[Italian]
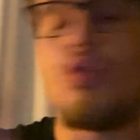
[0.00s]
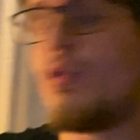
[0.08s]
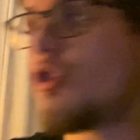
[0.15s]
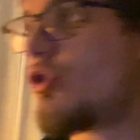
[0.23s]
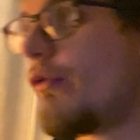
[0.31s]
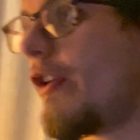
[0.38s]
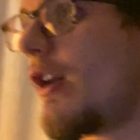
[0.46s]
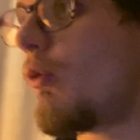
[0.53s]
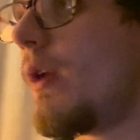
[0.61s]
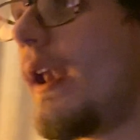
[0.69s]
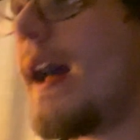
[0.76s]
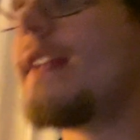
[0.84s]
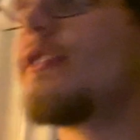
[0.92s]
questo fa
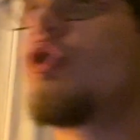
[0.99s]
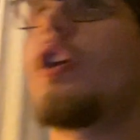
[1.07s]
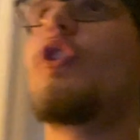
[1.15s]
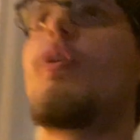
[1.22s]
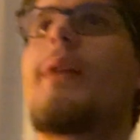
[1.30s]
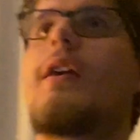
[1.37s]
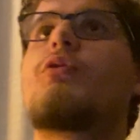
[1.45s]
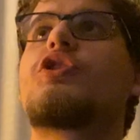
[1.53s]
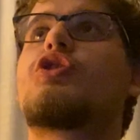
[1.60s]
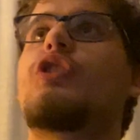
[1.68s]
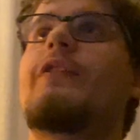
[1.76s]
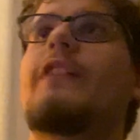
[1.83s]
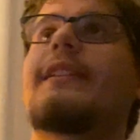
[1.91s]
quell'altro, e eh no, ma
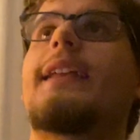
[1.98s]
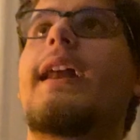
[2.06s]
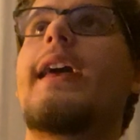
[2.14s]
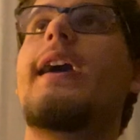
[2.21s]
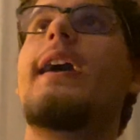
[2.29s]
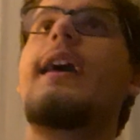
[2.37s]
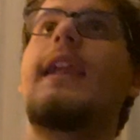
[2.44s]
questo deve andare